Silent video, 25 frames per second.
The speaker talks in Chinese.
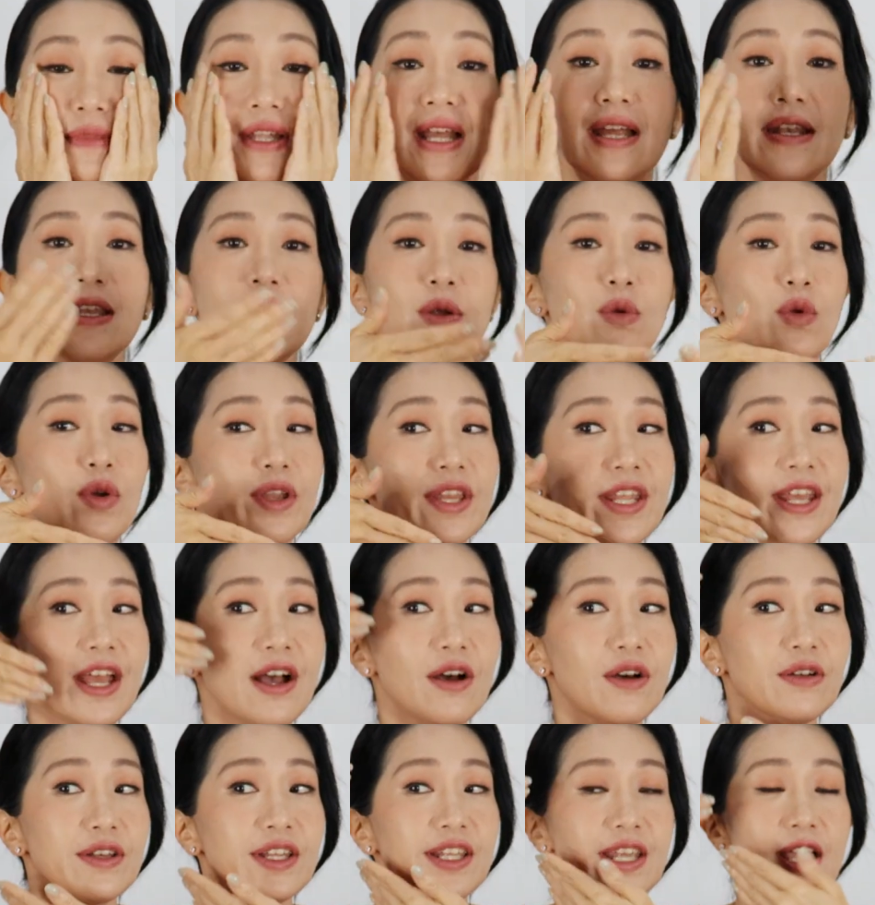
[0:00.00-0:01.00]
那如果你
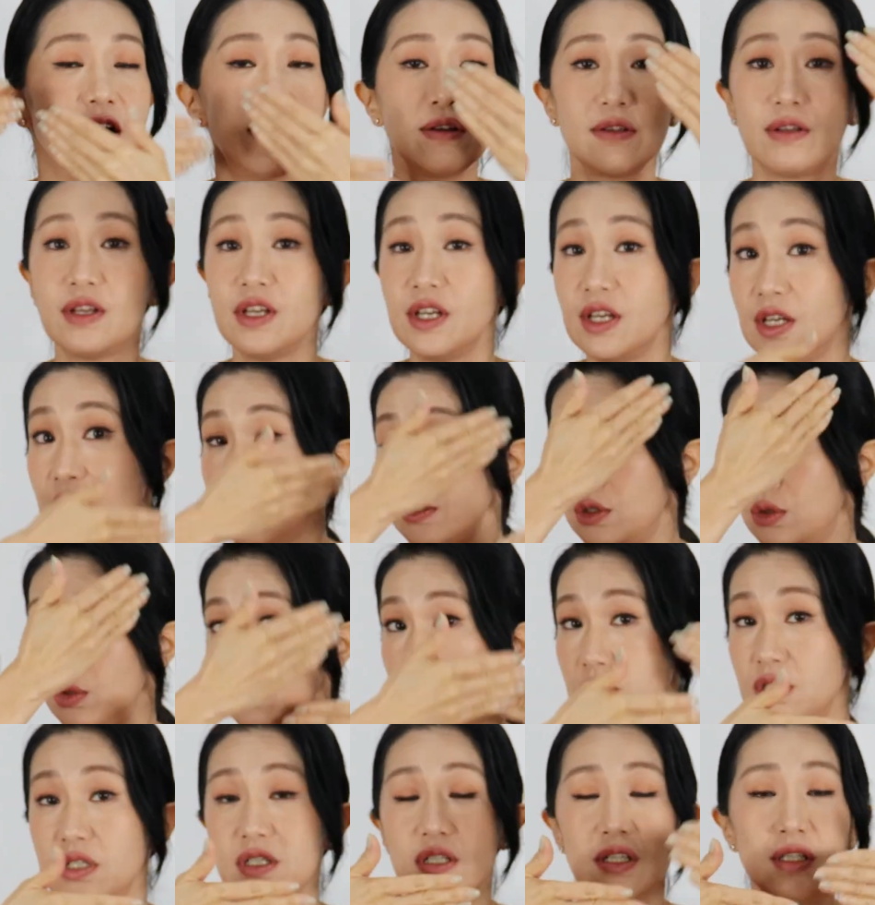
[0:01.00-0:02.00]
要你要就
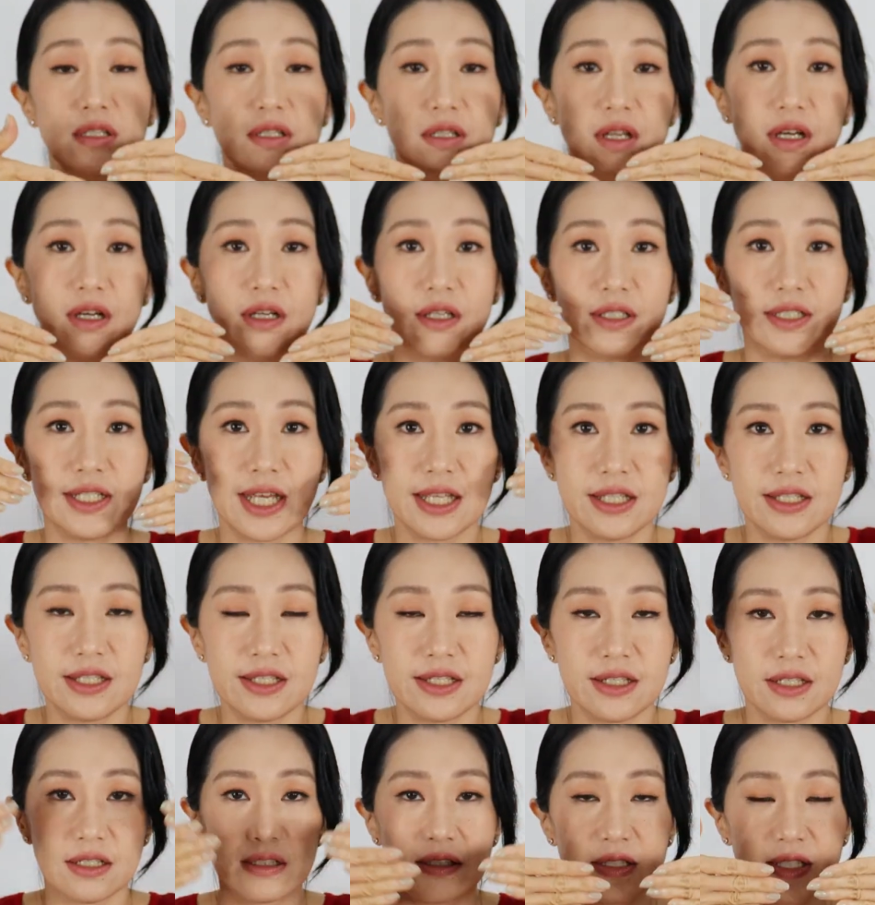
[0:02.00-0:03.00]
是呃这样
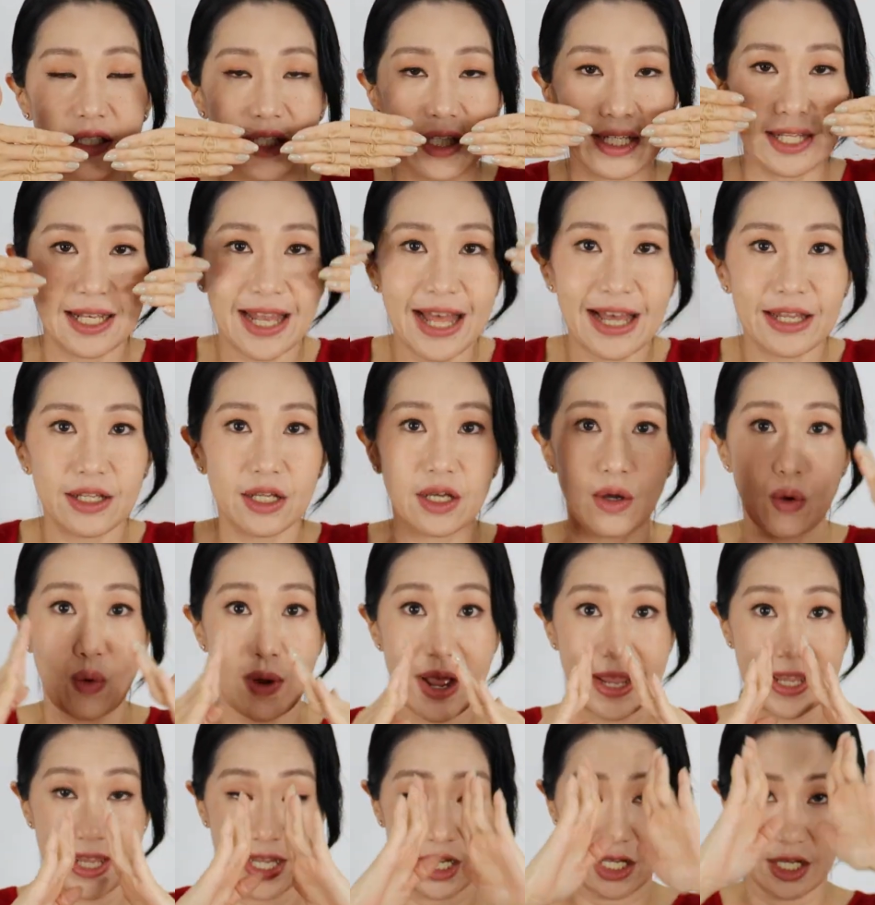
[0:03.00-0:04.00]
子提拉的
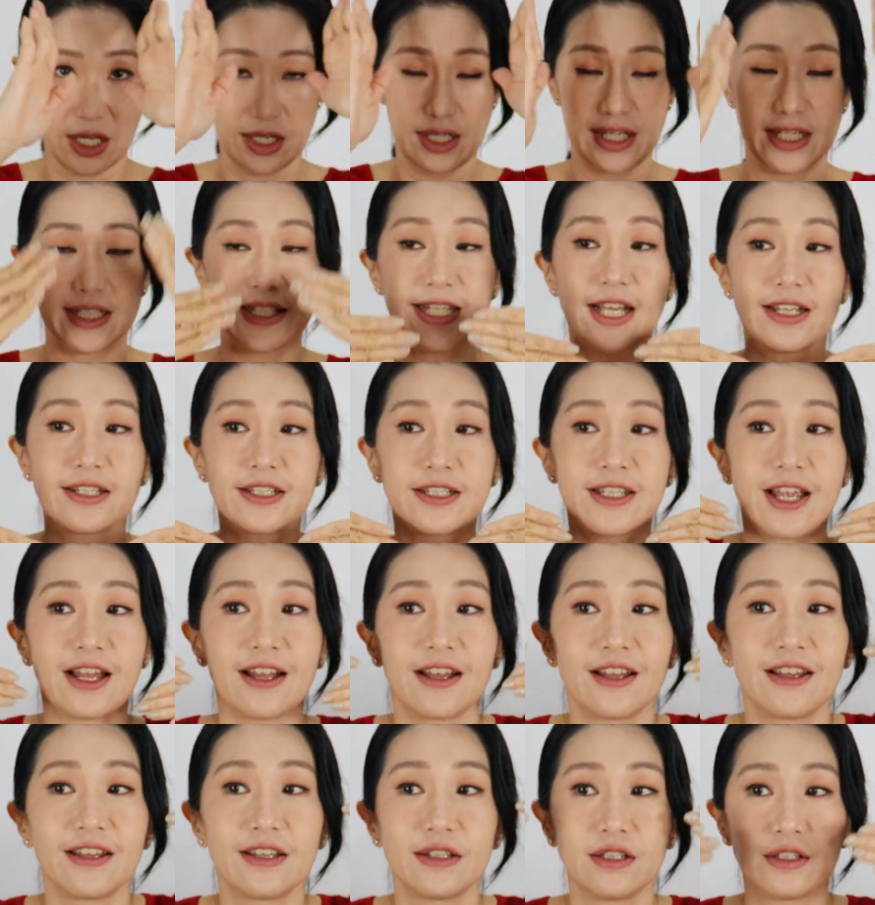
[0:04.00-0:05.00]
话，也可以向
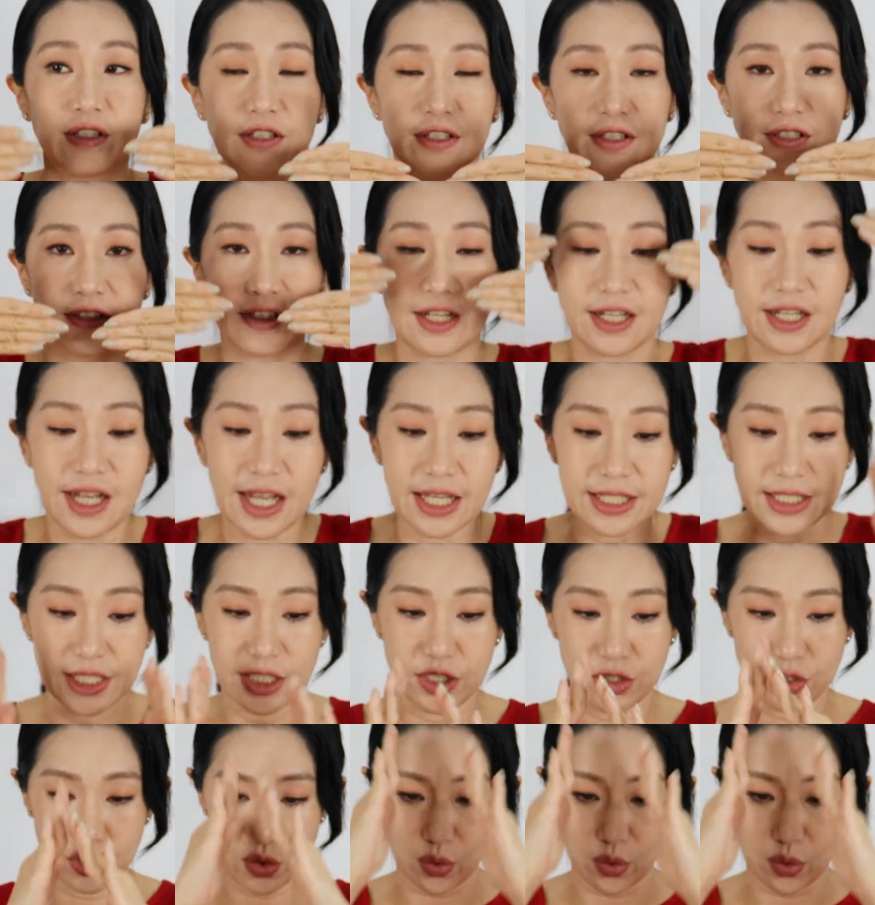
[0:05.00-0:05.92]
上让它吸